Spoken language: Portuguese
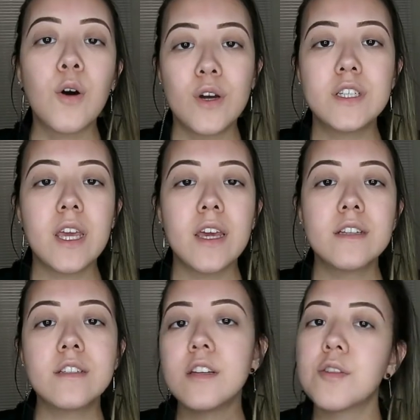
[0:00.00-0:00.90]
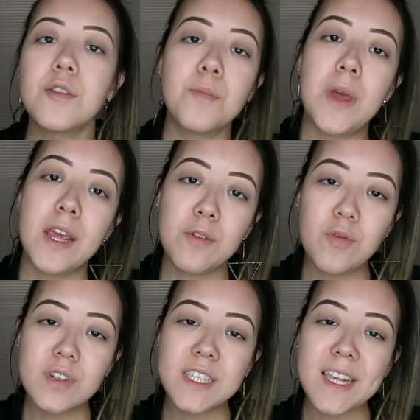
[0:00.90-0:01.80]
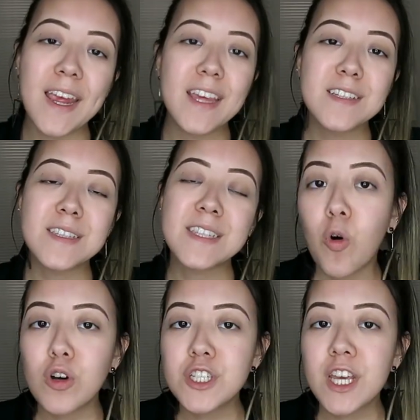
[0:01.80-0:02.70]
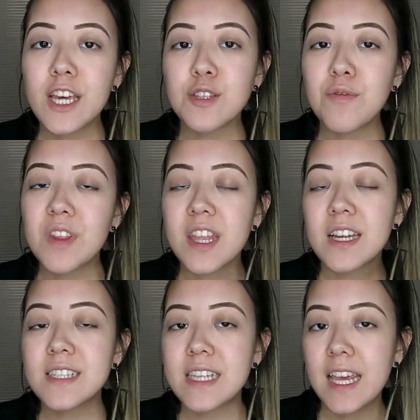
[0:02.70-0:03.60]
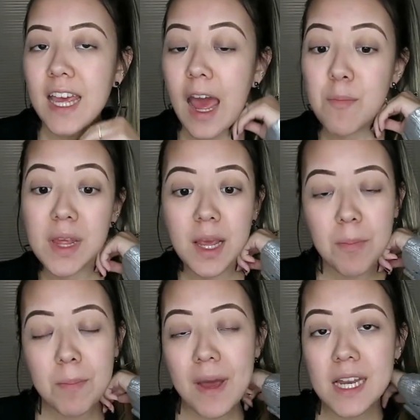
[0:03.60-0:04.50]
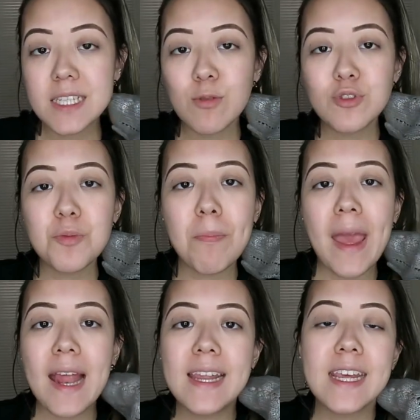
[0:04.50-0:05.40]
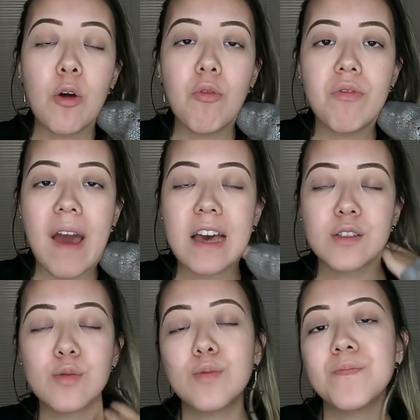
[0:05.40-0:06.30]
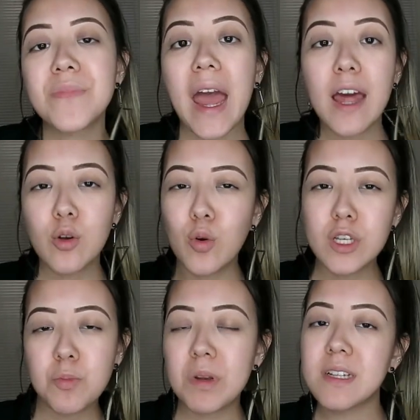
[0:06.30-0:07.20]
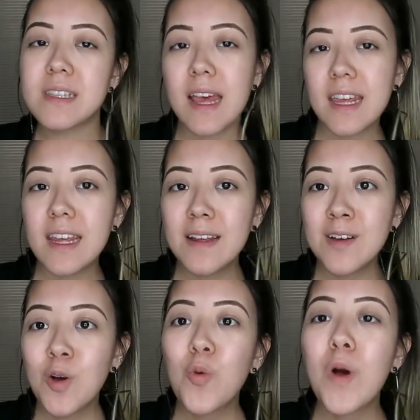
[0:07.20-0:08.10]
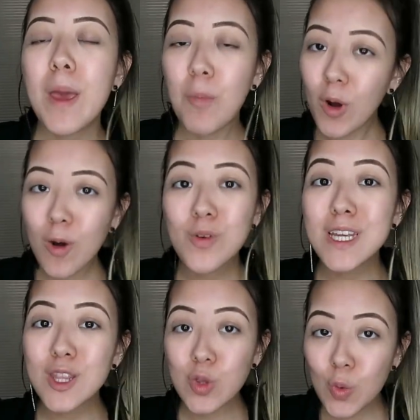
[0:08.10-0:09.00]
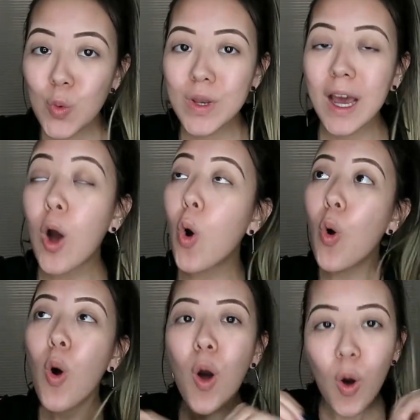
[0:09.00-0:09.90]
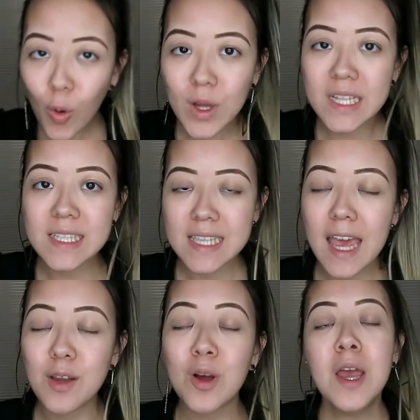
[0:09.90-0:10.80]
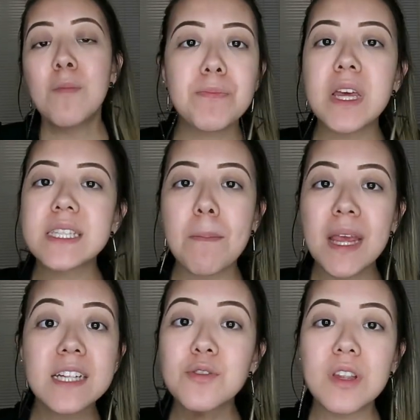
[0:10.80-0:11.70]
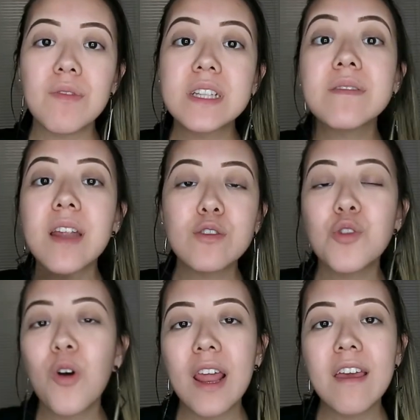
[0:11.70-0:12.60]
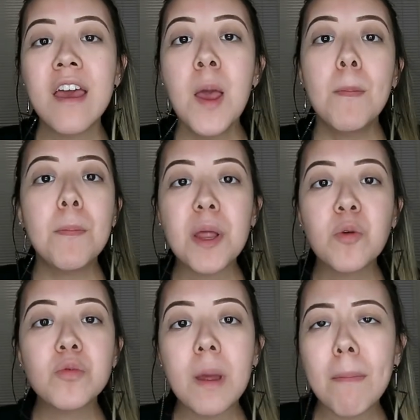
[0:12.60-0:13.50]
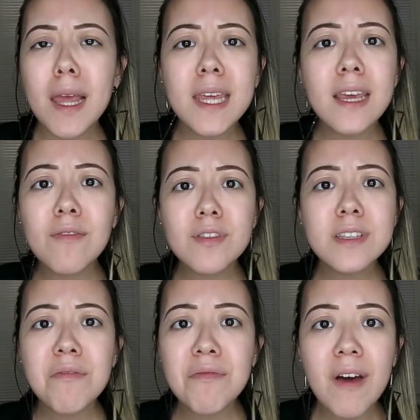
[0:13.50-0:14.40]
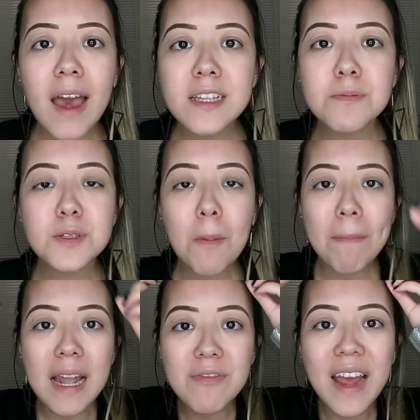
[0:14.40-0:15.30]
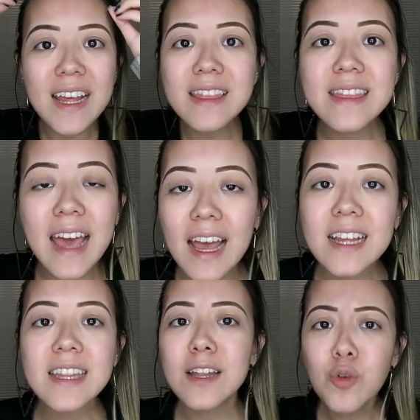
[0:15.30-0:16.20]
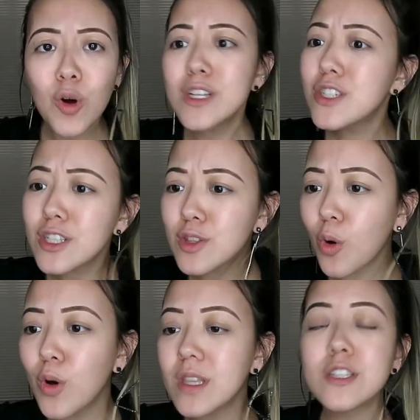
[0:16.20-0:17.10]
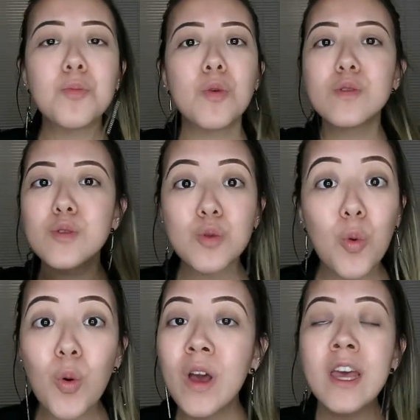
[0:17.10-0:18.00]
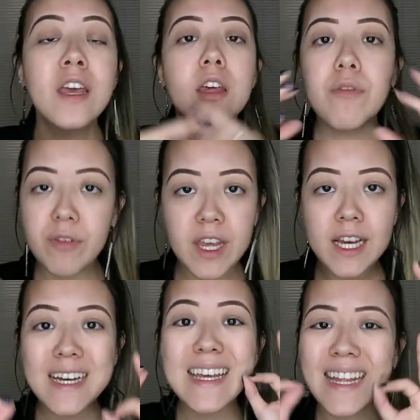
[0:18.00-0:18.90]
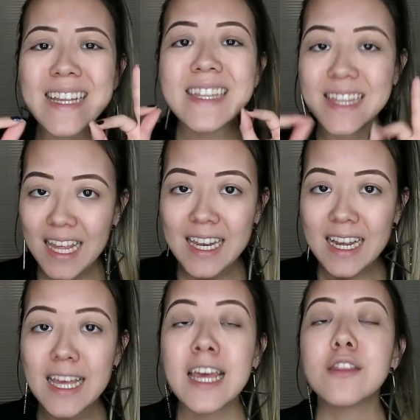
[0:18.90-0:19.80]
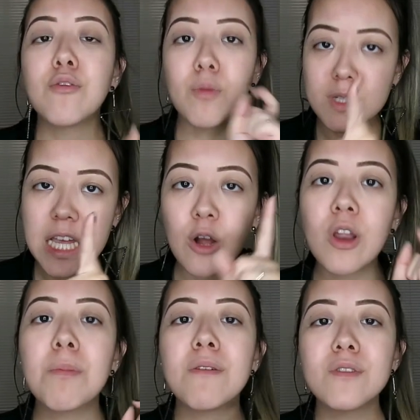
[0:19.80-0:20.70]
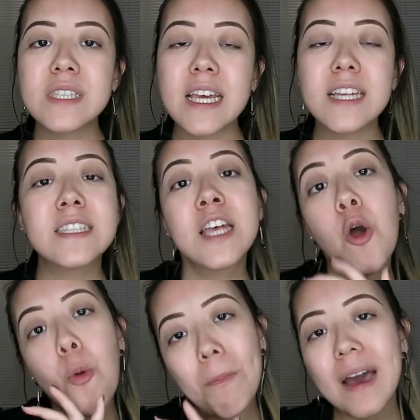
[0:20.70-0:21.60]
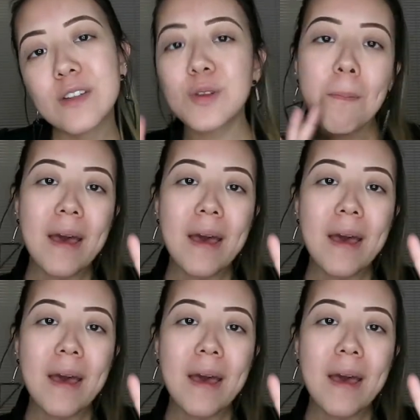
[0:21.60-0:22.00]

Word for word: Oi gente, tudo bem com vocês? Hoje resolvi trazer a minha preparação de pele que eu faço à noite para sair um rebocão que dura horrores, sério. Minhas amigas, toda vez final de rolê, me perguntam, mas o que, que você faz pra sua pele ficar intacta a noite toda? Tipo, eu suo e fica inteira. Então eu vou mostrar agora pra vocês o passo a